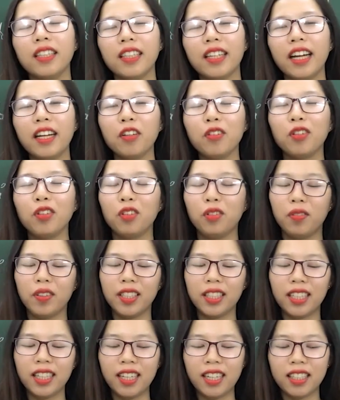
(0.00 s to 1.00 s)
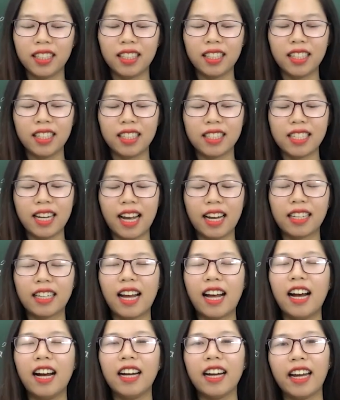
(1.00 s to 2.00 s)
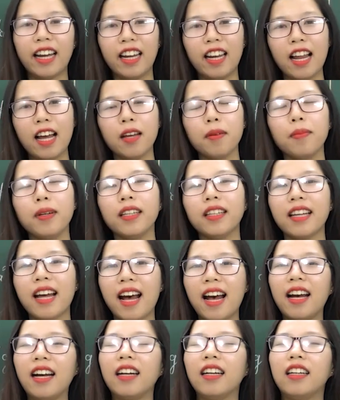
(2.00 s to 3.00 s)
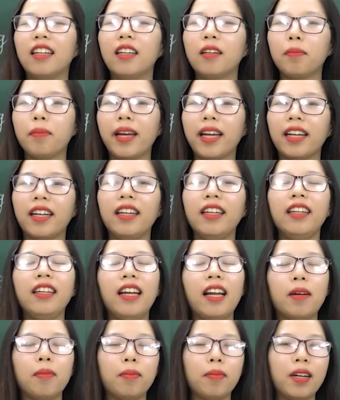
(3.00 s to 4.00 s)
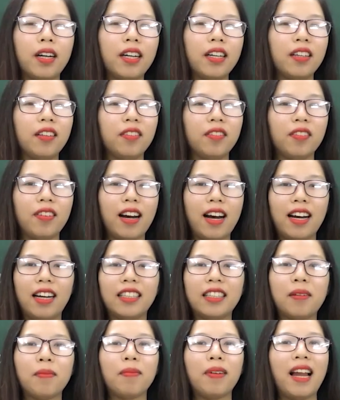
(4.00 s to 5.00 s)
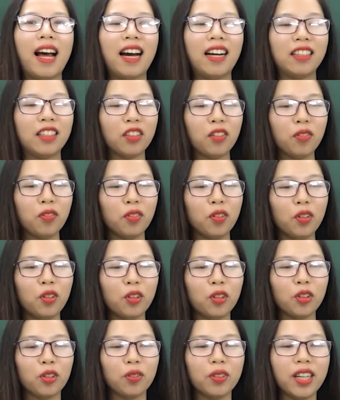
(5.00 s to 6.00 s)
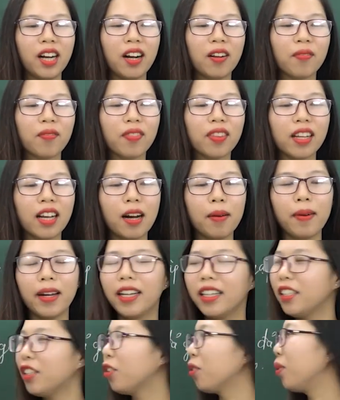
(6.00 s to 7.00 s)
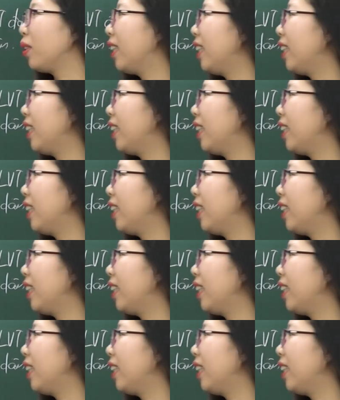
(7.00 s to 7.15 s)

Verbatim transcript: tính cách của Lục Vân Tiên thì chàng đã ghé lại bên đàng, bẻ cây làm gậy và nhằm làng sông vô, đúng nhá. Các bạn hãy chú